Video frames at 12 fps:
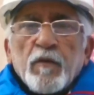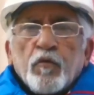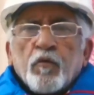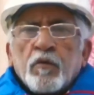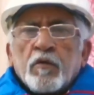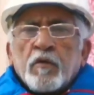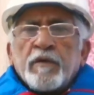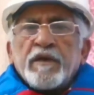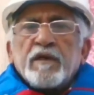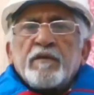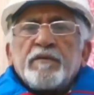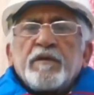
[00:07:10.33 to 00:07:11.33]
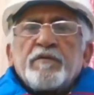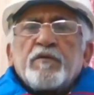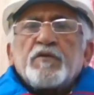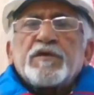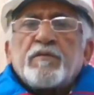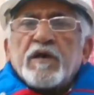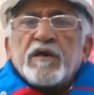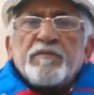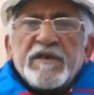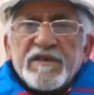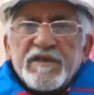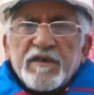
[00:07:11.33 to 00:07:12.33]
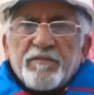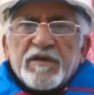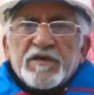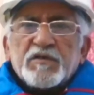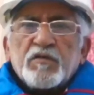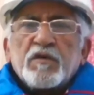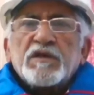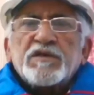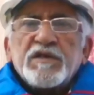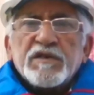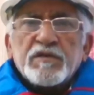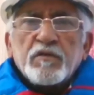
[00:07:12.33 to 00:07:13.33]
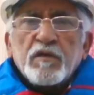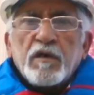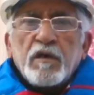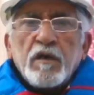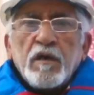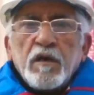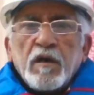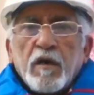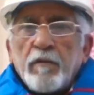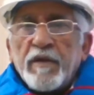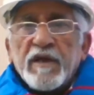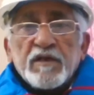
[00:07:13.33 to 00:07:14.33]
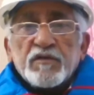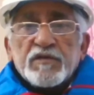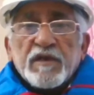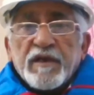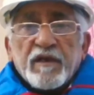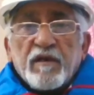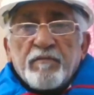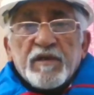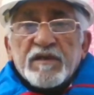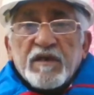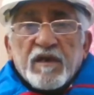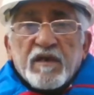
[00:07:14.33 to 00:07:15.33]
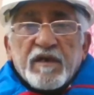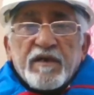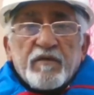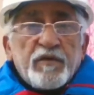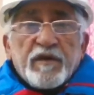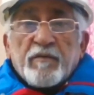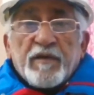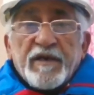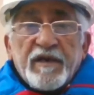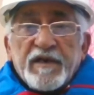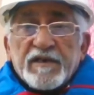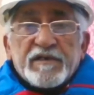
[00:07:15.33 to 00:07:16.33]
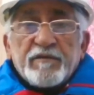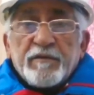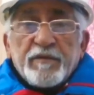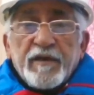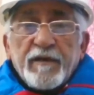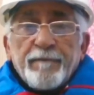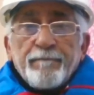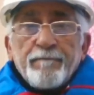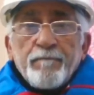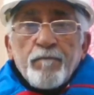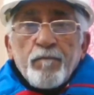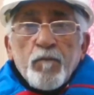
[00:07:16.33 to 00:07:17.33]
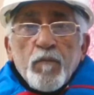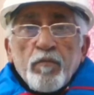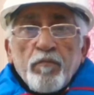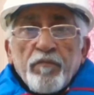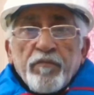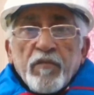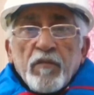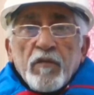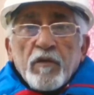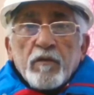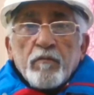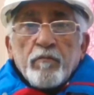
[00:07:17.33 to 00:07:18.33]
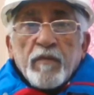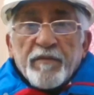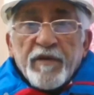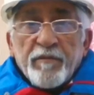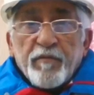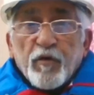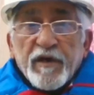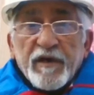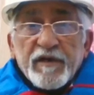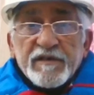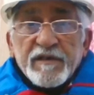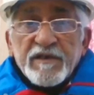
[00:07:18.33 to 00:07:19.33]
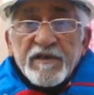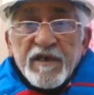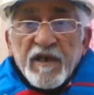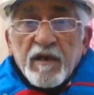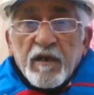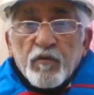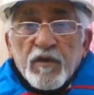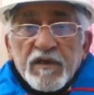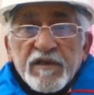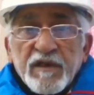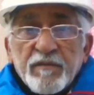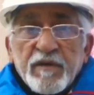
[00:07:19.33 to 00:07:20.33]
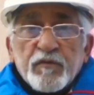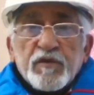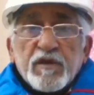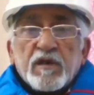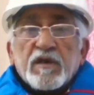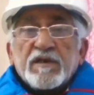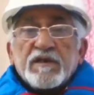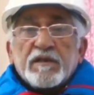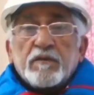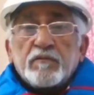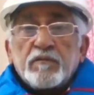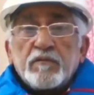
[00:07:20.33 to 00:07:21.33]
उनको भाई कभी कभी कोई सामान भेज दिया पाँच सौ का छः सौ का और मैंने तो सारे काम बंद कर रखे हैं कोई कमाई नहीं है समय समय नहीं मैं अपनी पॉकेट से जितना अलाउ करती है मैं उतना कर देता हूँ